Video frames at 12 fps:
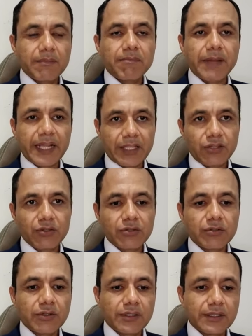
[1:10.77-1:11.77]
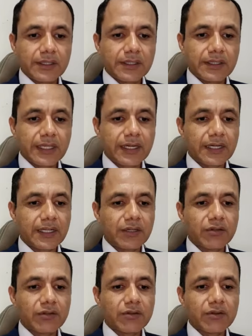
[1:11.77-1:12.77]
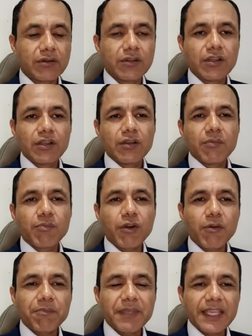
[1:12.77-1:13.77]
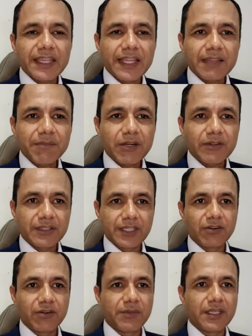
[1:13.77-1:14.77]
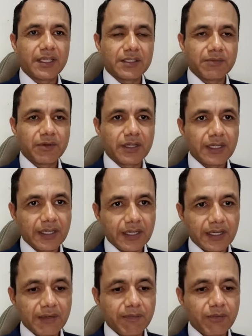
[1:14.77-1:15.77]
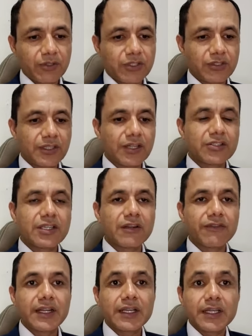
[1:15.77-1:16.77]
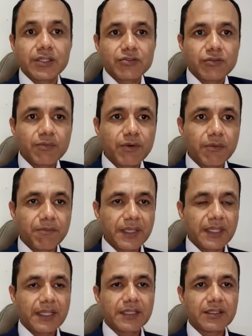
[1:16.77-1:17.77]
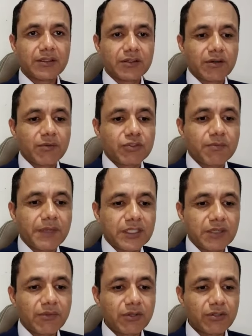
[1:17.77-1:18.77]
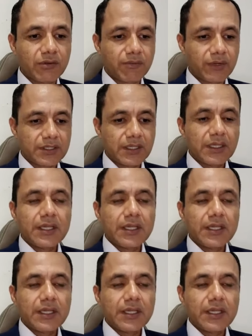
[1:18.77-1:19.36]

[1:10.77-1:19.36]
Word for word: predio, terreno, propiedad, pero entre comillas, porque el posesionario se refiere a que es su propiedad, como su patrimonio, pues.